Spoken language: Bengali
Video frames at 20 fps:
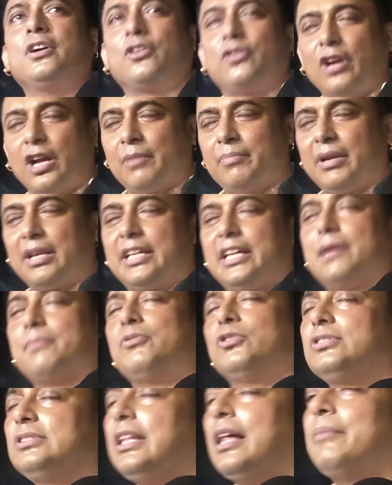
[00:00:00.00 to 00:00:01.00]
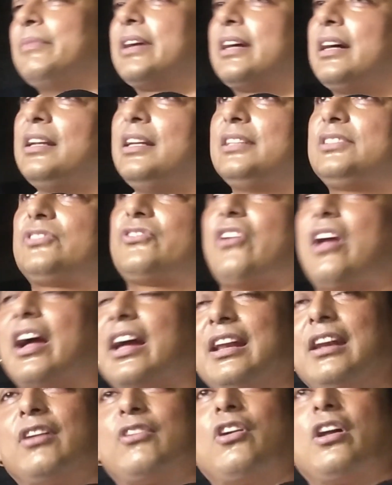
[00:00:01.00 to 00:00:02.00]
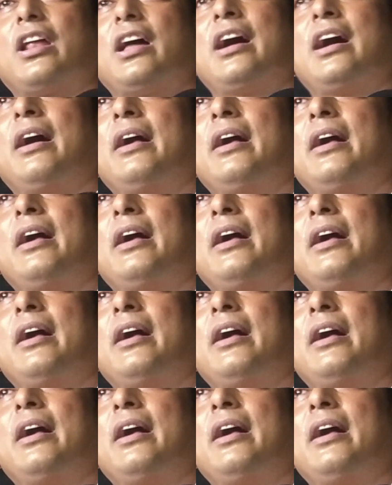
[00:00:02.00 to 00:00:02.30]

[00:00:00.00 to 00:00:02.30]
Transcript: কয়েকবার গিয়ে বুঝলাম এখানে স্ট্রাগল করা